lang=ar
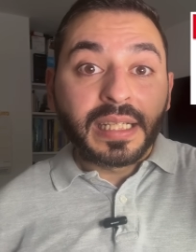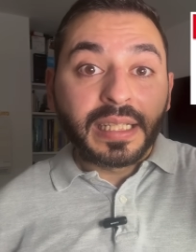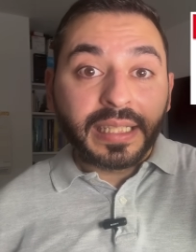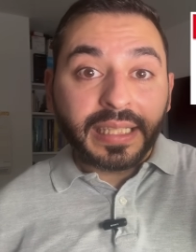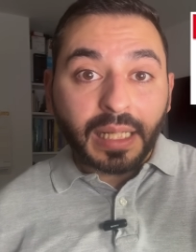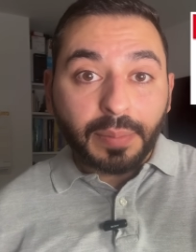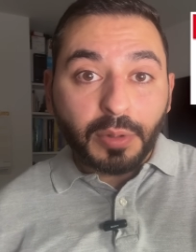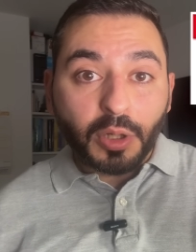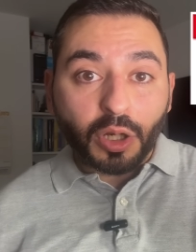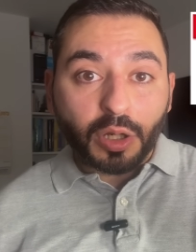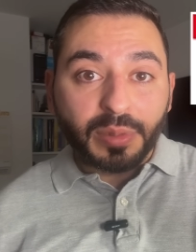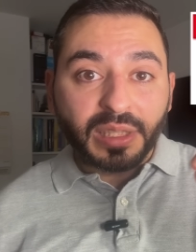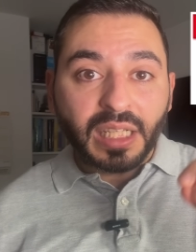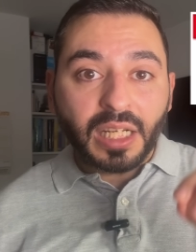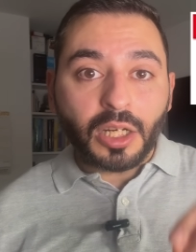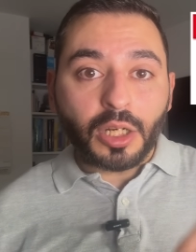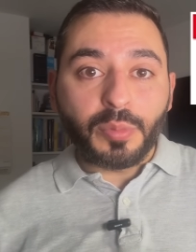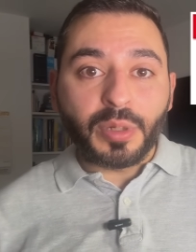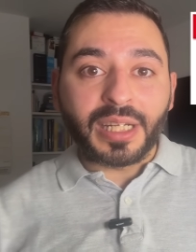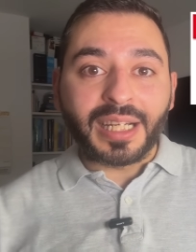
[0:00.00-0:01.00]
يبلغ من
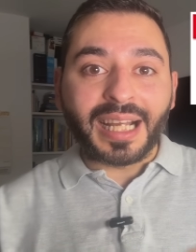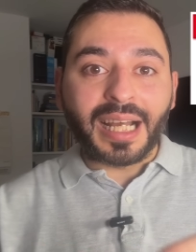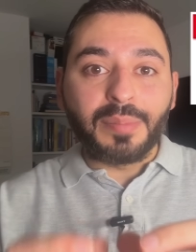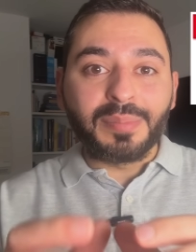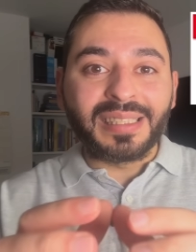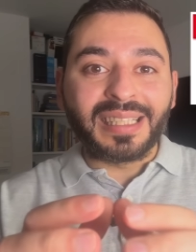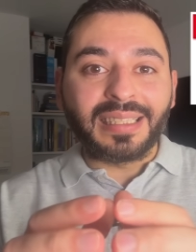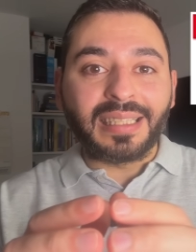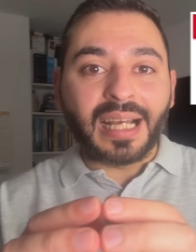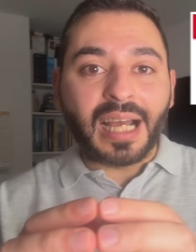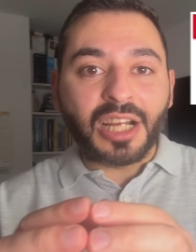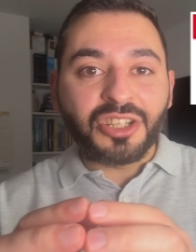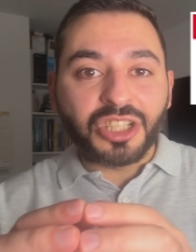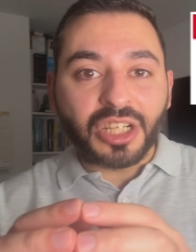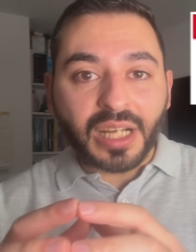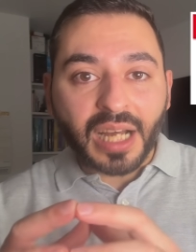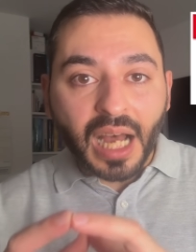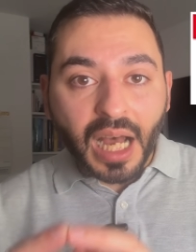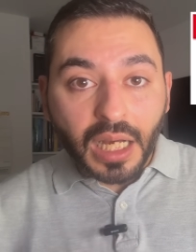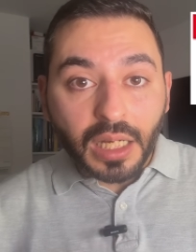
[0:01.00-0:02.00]
العمر 15
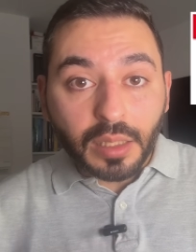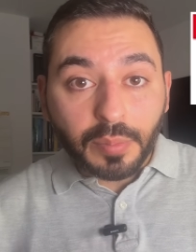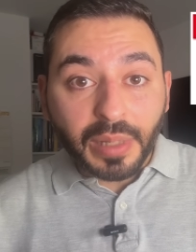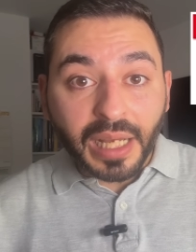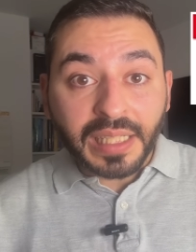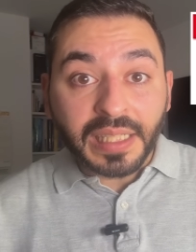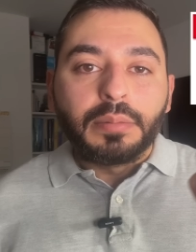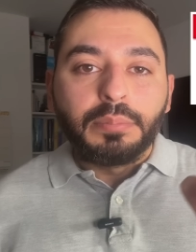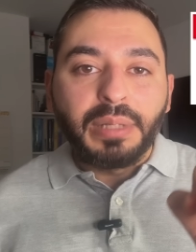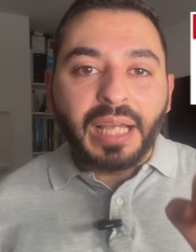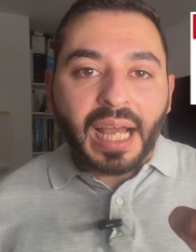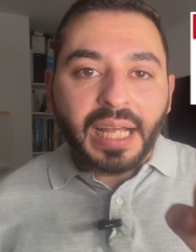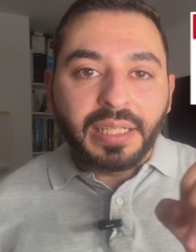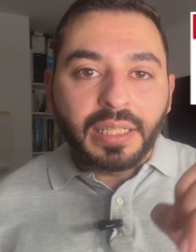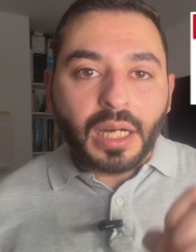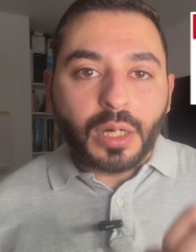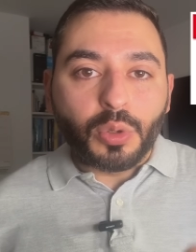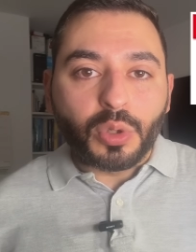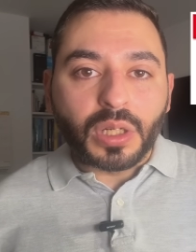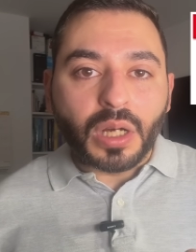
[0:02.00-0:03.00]
عاما
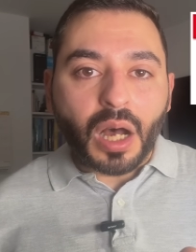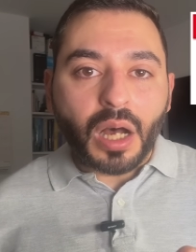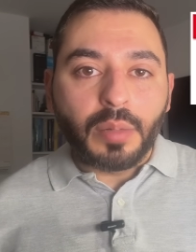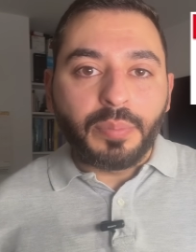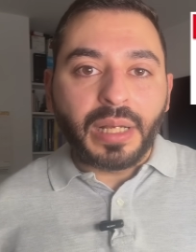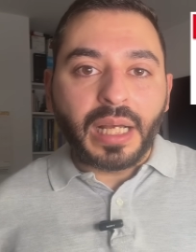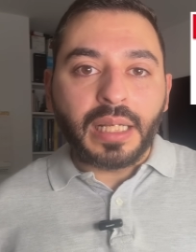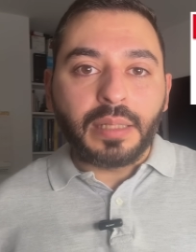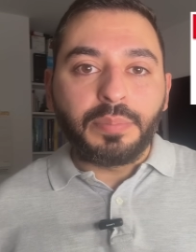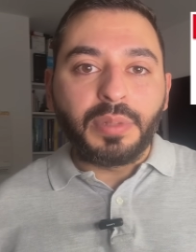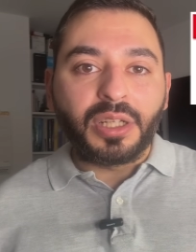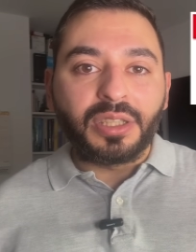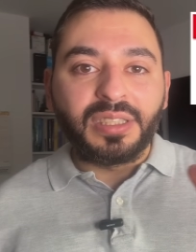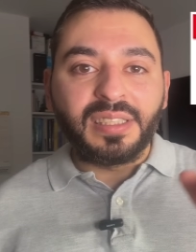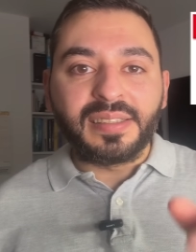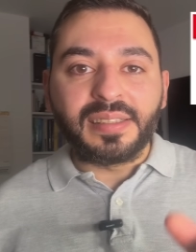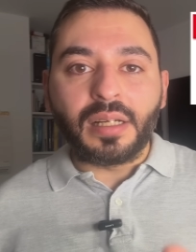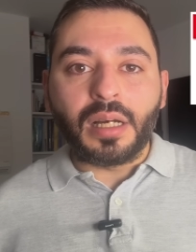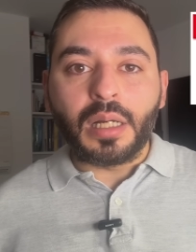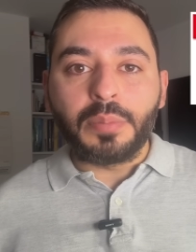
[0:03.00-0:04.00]
بأنه قام
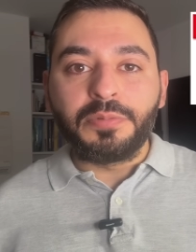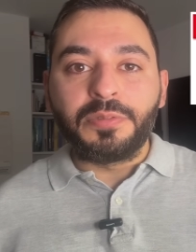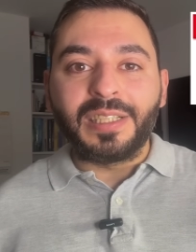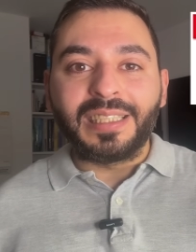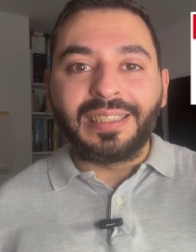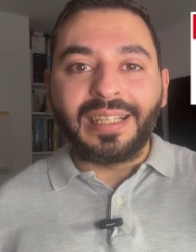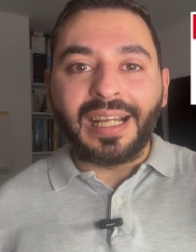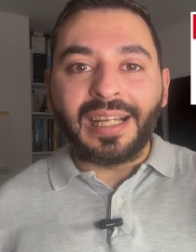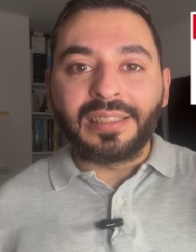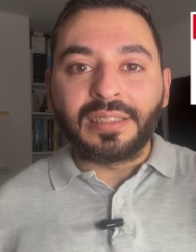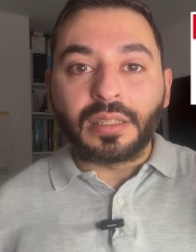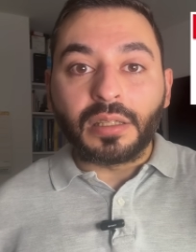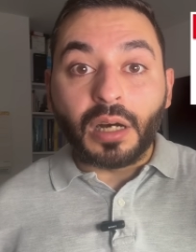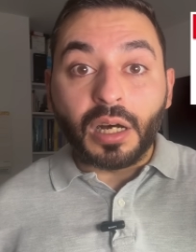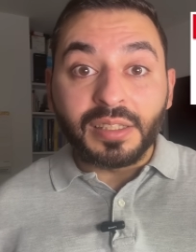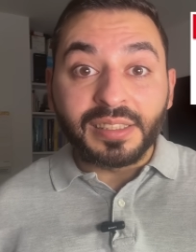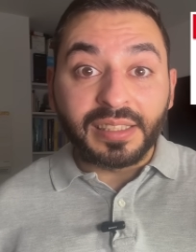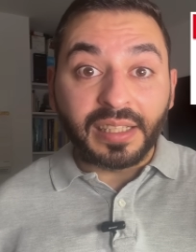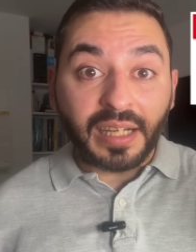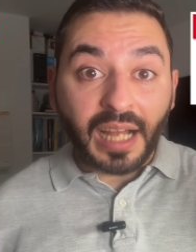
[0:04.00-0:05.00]
باغتصاب فتاة
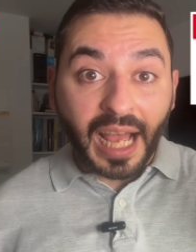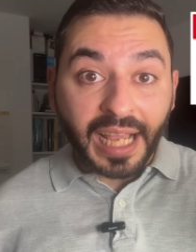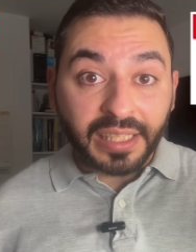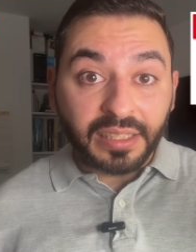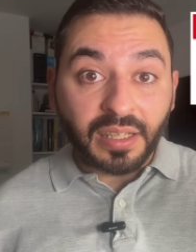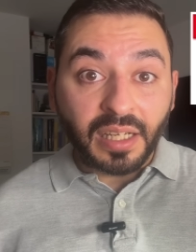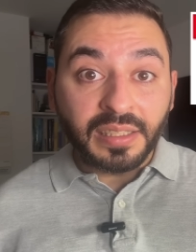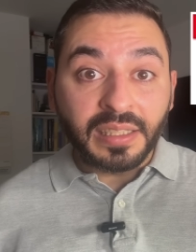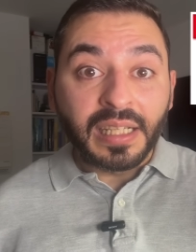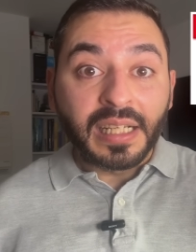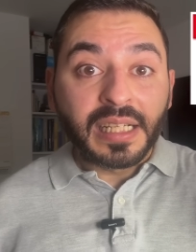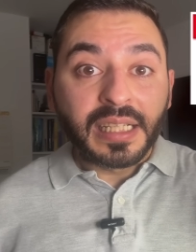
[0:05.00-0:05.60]
قاصر أيضا